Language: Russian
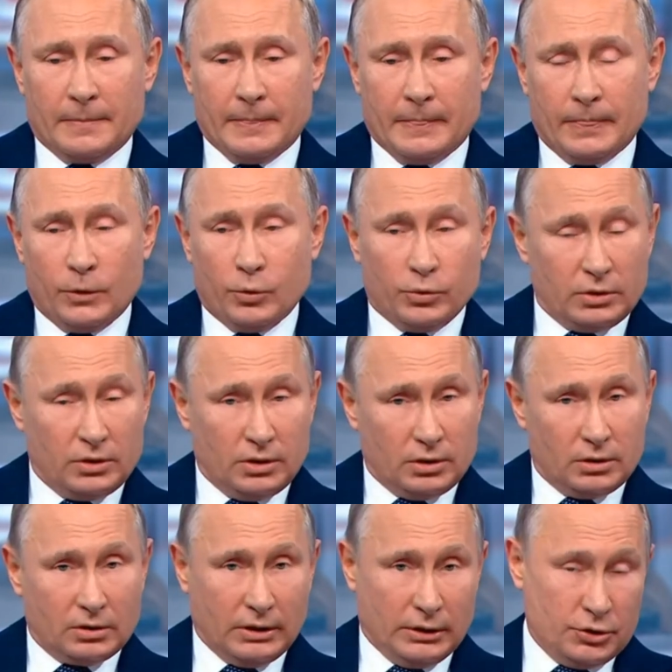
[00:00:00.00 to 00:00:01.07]
которые
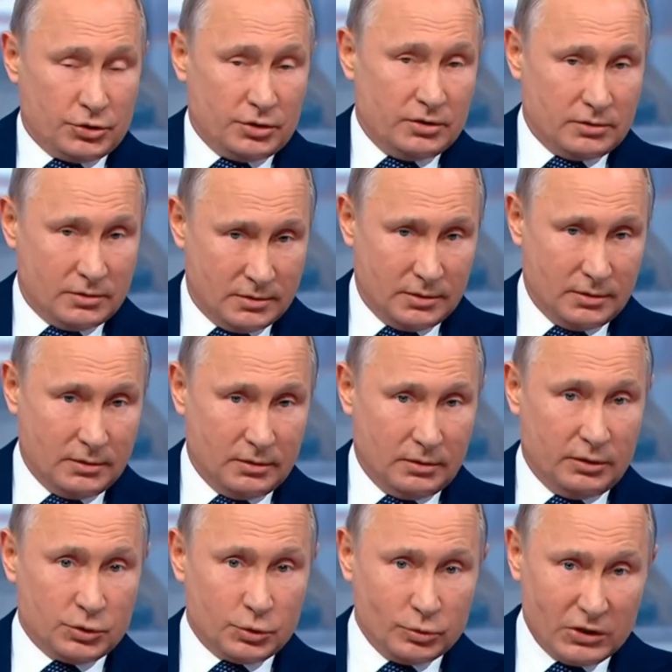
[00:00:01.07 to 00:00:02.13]
э, говорили
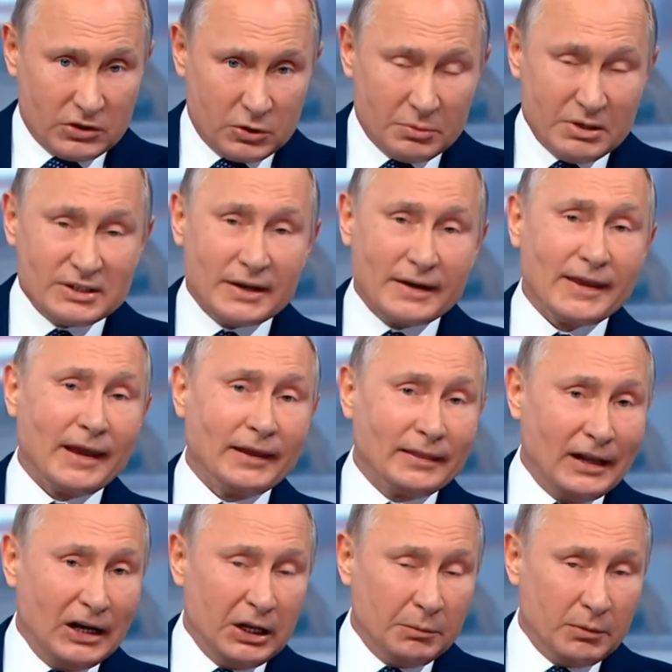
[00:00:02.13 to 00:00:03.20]
о схожести
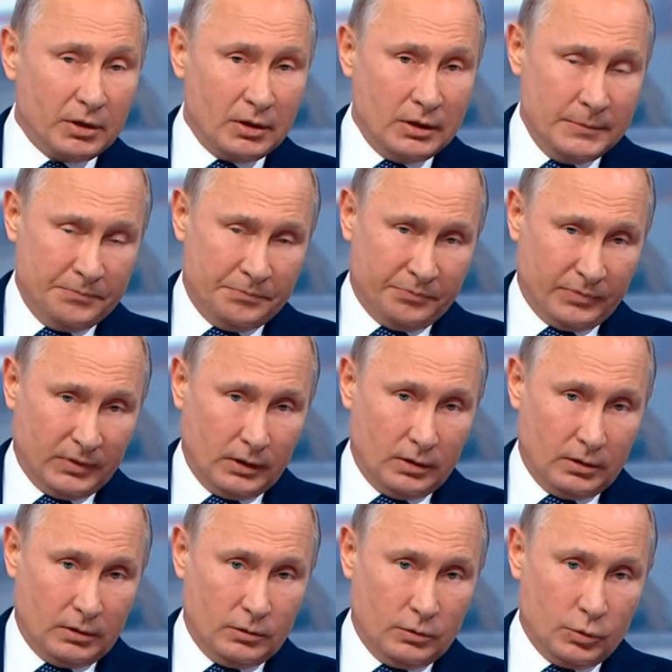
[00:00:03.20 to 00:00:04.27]
проблем для людей, которые живут